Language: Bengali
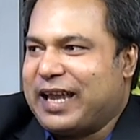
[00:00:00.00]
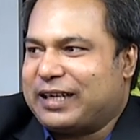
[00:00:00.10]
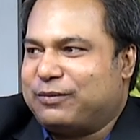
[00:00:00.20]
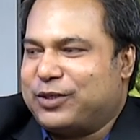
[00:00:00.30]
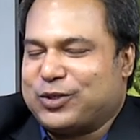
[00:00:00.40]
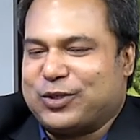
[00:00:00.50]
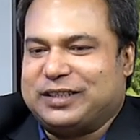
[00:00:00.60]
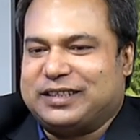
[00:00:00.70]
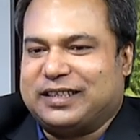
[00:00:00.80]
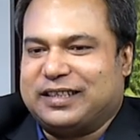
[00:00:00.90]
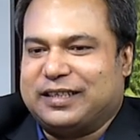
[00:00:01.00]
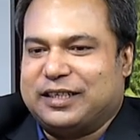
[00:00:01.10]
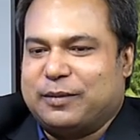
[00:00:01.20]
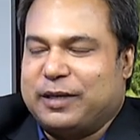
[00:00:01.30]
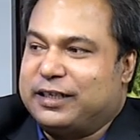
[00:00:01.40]
একটা বিষয় যে
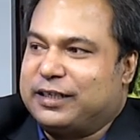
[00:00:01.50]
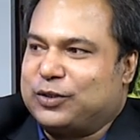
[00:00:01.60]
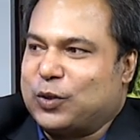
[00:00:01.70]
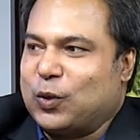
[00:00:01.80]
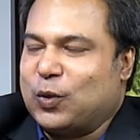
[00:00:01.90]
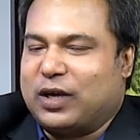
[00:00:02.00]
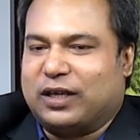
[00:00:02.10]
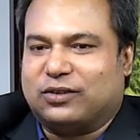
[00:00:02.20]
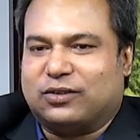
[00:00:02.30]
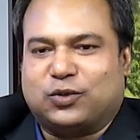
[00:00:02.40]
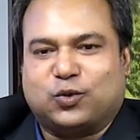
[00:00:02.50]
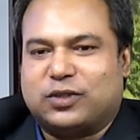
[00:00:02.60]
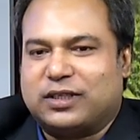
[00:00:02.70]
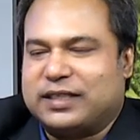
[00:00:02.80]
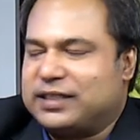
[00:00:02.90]
মিলিটারিতে হলো না তো
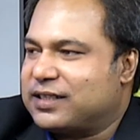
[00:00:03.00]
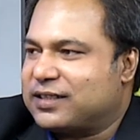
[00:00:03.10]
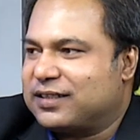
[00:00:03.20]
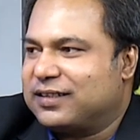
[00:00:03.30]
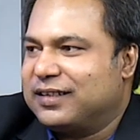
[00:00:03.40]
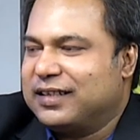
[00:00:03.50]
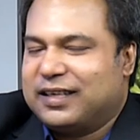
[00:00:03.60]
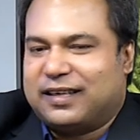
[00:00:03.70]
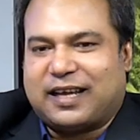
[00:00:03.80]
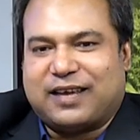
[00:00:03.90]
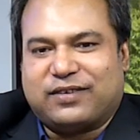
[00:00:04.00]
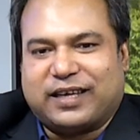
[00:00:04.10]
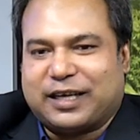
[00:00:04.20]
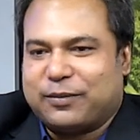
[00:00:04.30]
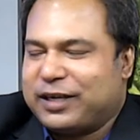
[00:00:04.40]
টোটাল ডিজাস্টার লাইফে
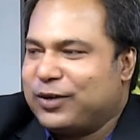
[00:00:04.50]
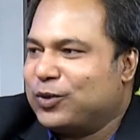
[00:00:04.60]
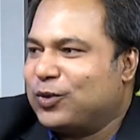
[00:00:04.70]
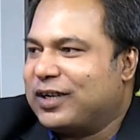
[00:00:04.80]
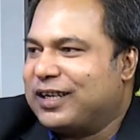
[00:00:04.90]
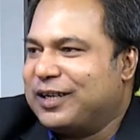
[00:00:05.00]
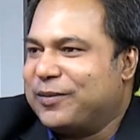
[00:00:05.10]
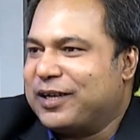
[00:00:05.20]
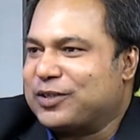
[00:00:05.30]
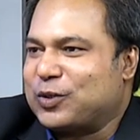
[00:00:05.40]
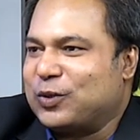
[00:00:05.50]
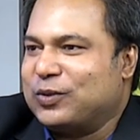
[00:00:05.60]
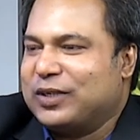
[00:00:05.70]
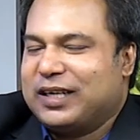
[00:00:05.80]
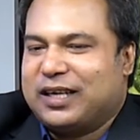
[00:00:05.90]
একেবারেই অন্ধকার নেমে আসলো
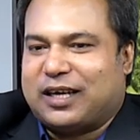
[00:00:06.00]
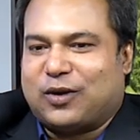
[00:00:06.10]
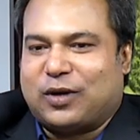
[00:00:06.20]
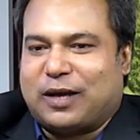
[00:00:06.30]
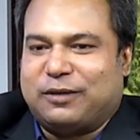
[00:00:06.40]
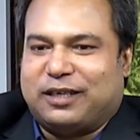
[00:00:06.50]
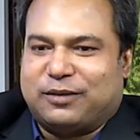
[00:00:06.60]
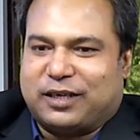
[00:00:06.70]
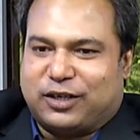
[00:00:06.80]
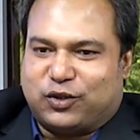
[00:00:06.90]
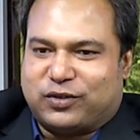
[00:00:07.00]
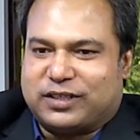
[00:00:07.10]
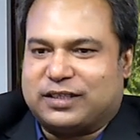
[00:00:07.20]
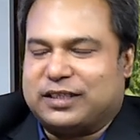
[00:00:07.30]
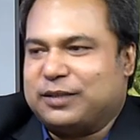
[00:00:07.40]
কারণ আমি
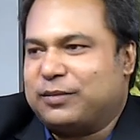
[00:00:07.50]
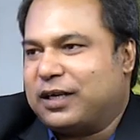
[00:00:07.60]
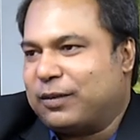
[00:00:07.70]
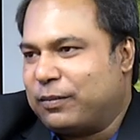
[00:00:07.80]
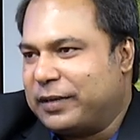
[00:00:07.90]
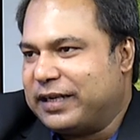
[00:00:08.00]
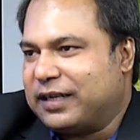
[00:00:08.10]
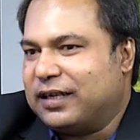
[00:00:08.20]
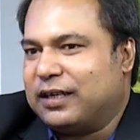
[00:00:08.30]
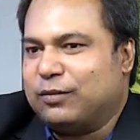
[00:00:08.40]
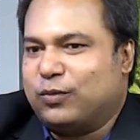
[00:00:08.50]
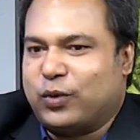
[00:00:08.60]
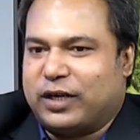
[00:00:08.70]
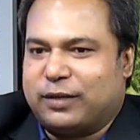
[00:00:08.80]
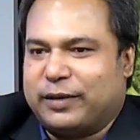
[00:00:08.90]
ইউনিভার্সিটি বা মেডিকেল
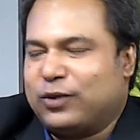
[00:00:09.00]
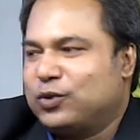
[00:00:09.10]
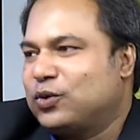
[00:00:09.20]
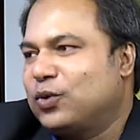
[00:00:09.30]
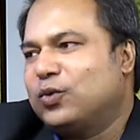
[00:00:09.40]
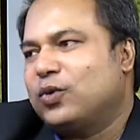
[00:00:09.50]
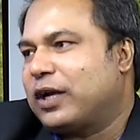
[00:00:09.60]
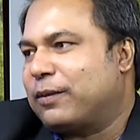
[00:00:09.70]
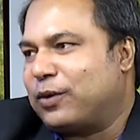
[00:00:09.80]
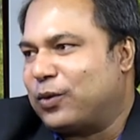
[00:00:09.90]
বুয়েট এগুলোর জন্য কোনো লেখাপড়া